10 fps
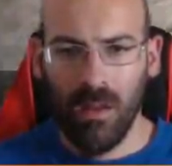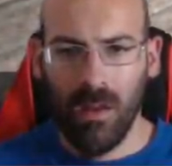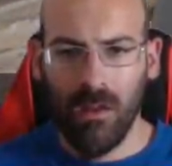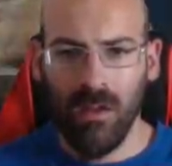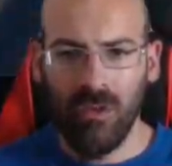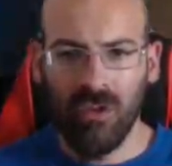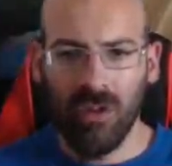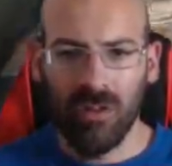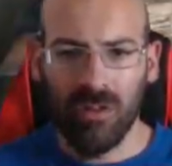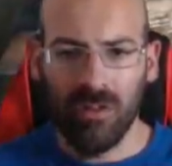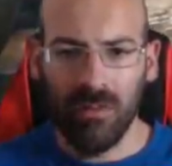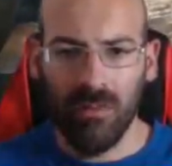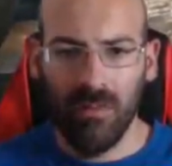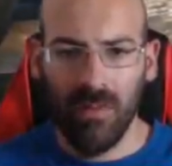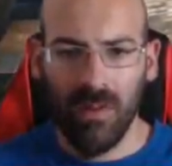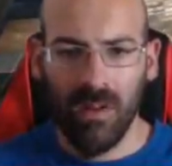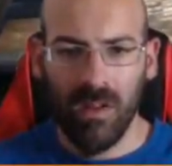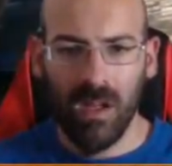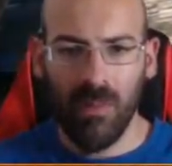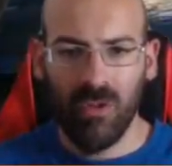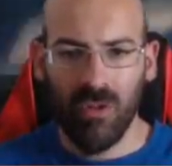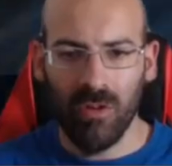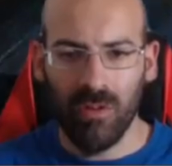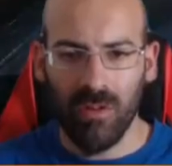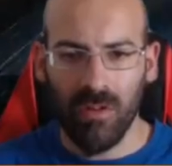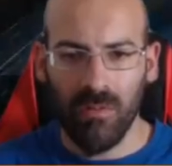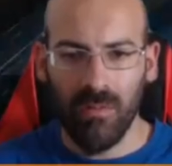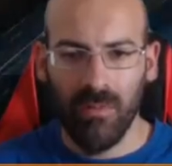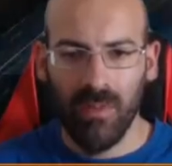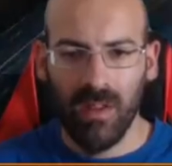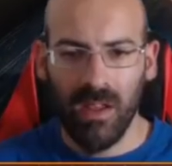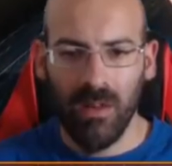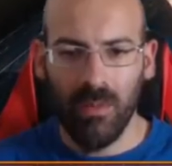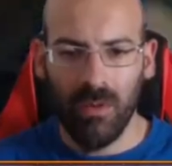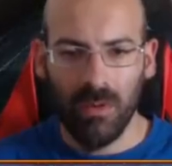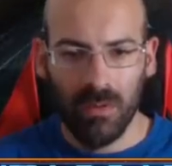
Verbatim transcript: Need shot. Grape shot, no. Cannonball.